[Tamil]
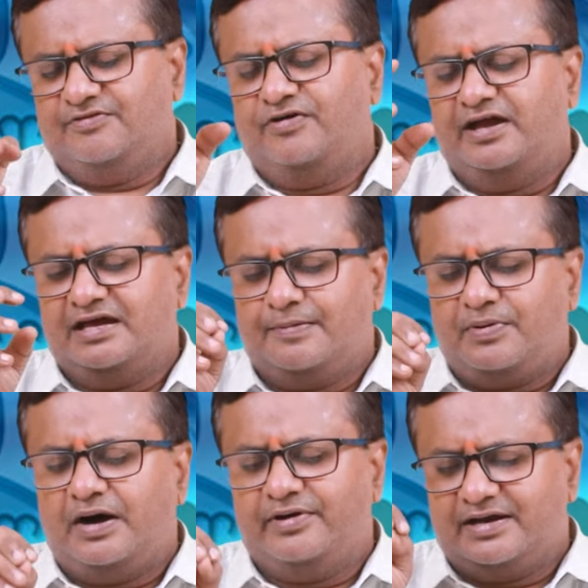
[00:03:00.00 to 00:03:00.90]
செவ்வாய்ங்கிற
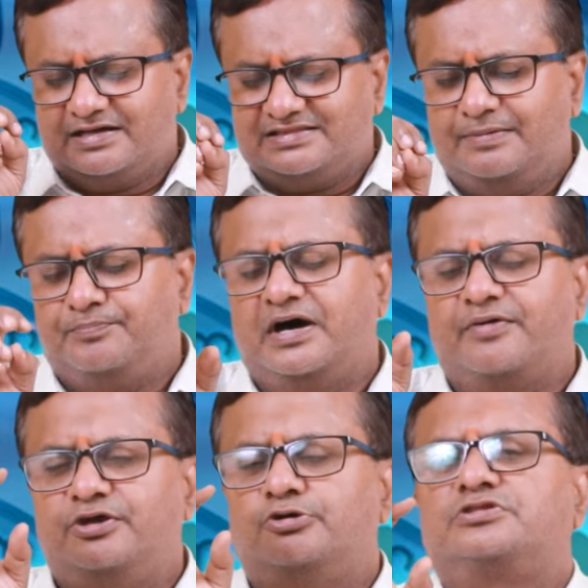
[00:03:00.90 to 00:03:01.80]
பாவ கிரகத்தின்
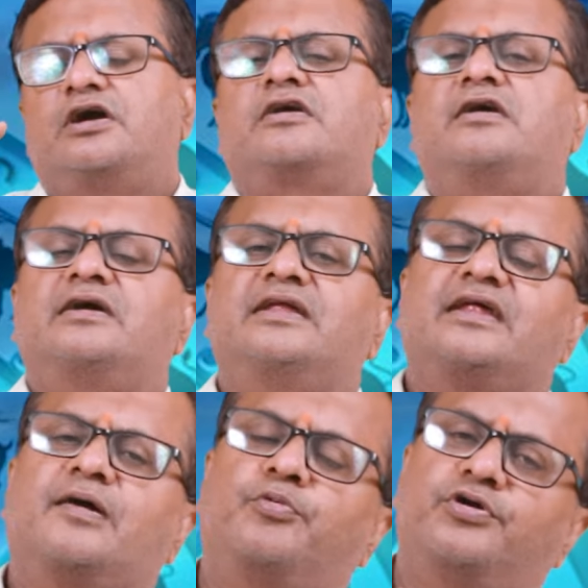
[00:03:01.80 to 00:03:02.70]
பார்வையோ தாக்கங்கள்
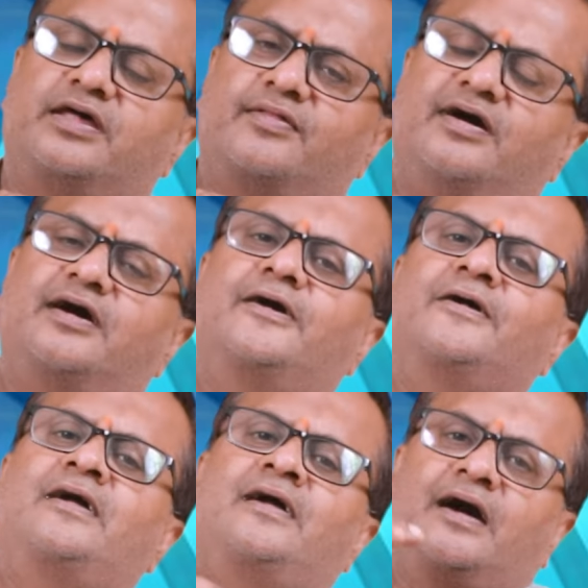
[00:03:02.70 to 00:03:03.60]
இருக்க போகிறதா
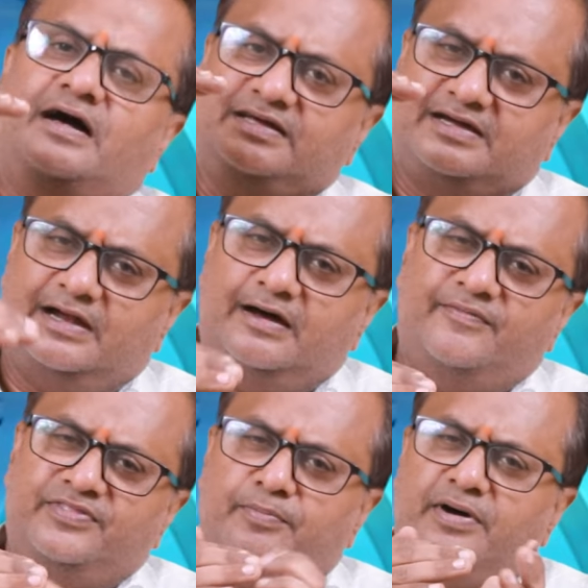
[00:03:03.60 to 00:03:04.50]
அது க
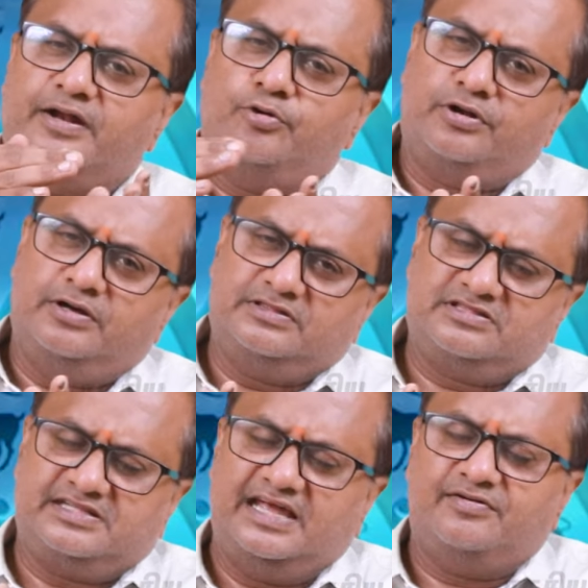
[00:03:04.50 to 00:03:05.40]
அந்த மாதிரி ஒரு
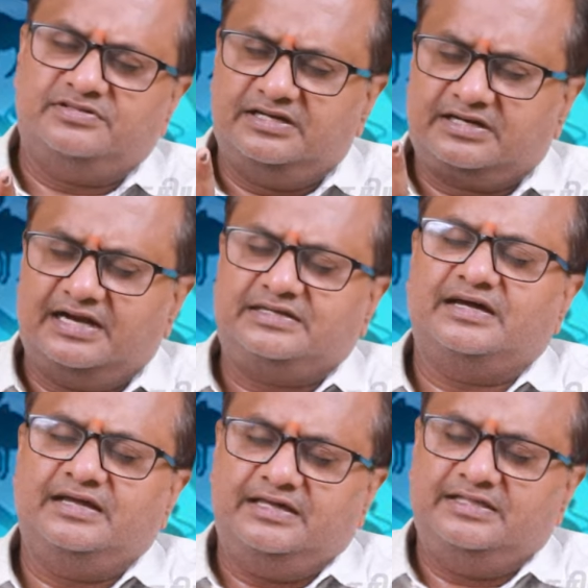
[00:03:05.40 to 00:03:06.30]
ஸ்டே வந்து
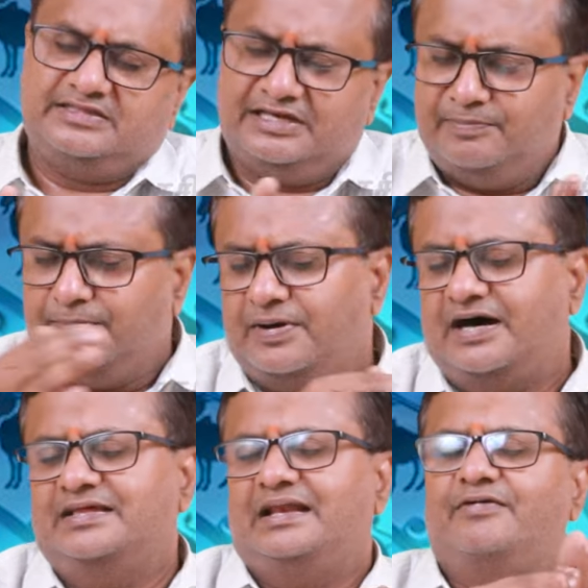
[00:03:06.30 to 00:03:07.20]
கட்டாயி திரும்பி
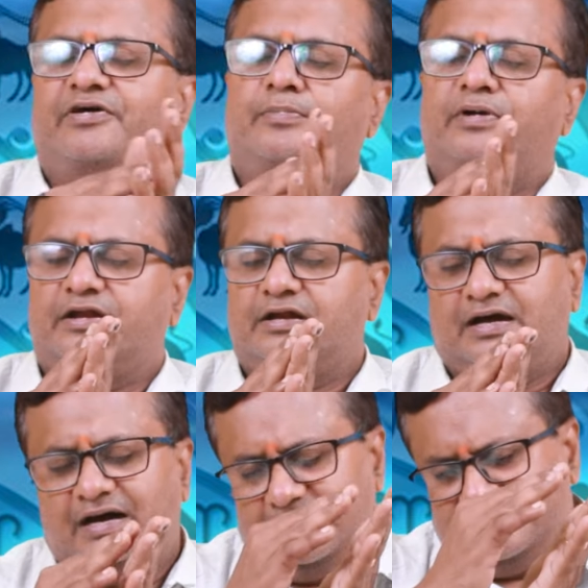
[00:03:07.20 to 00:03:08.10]
பாதியிலே வர மாதிரி
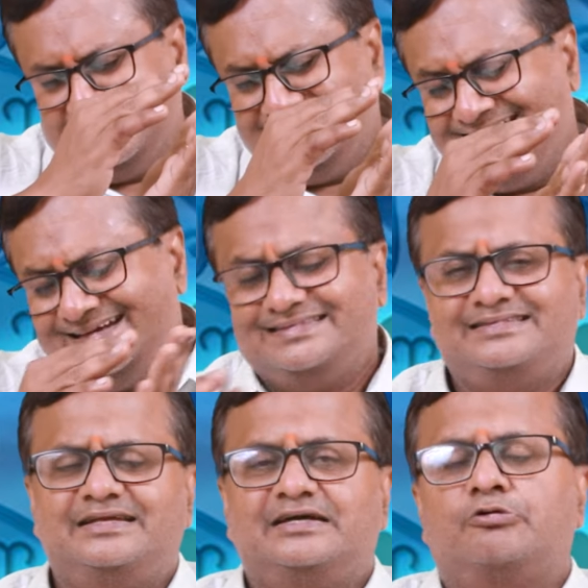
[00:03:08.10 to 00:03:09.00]
இருக்கா அல்லது
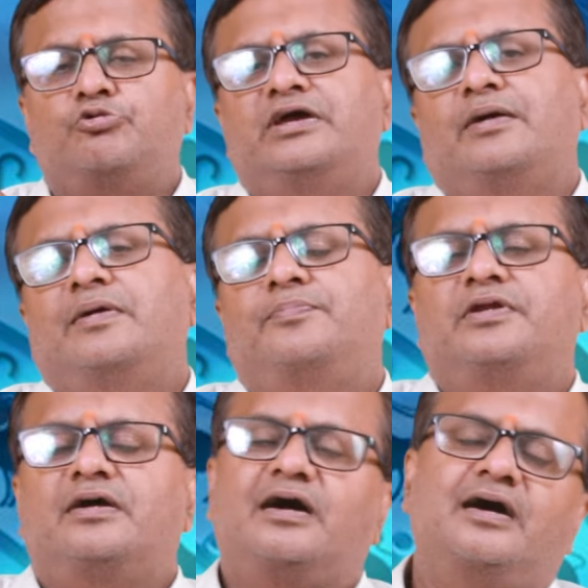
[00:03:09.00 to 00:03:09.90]
நீடித்து இருக்கக்கூடிய அமைப்பு
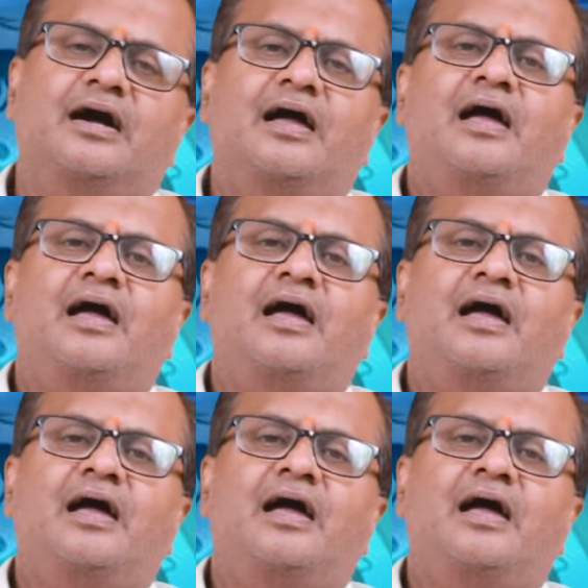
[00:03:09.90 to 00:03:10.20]
இருக்கா